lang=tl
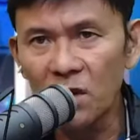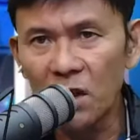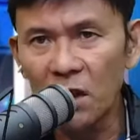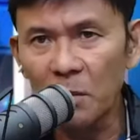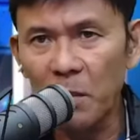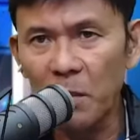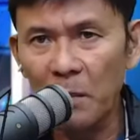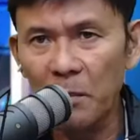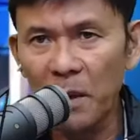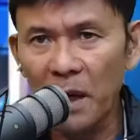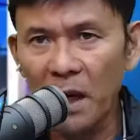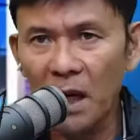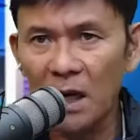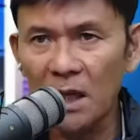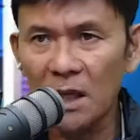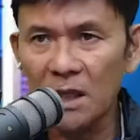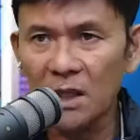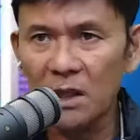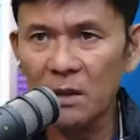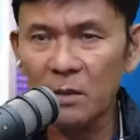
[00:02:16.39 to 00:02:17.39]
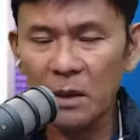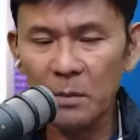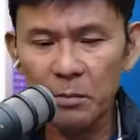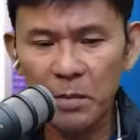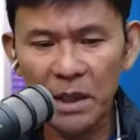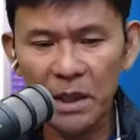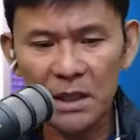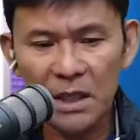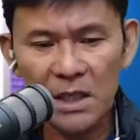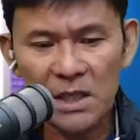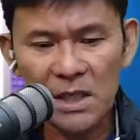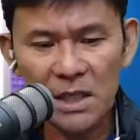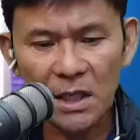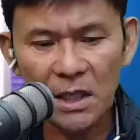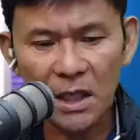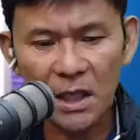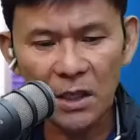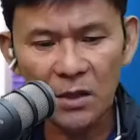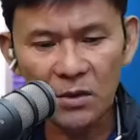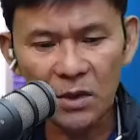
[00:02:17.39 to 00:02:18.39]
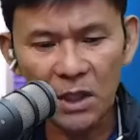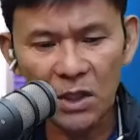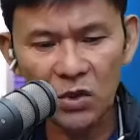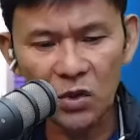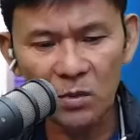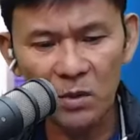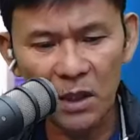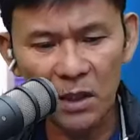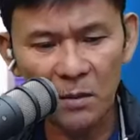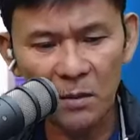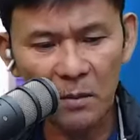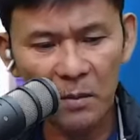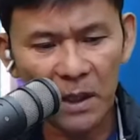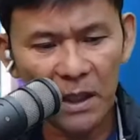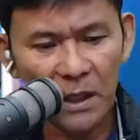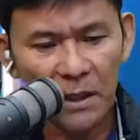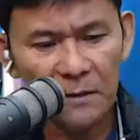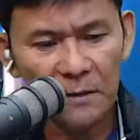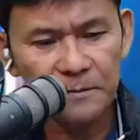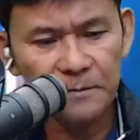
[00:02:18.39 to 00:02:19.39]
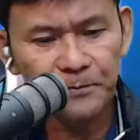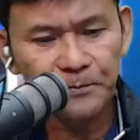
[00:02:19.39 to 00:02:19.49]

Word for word: nagpapakalat ng mga peking sigarilyo na ito mga kababayan.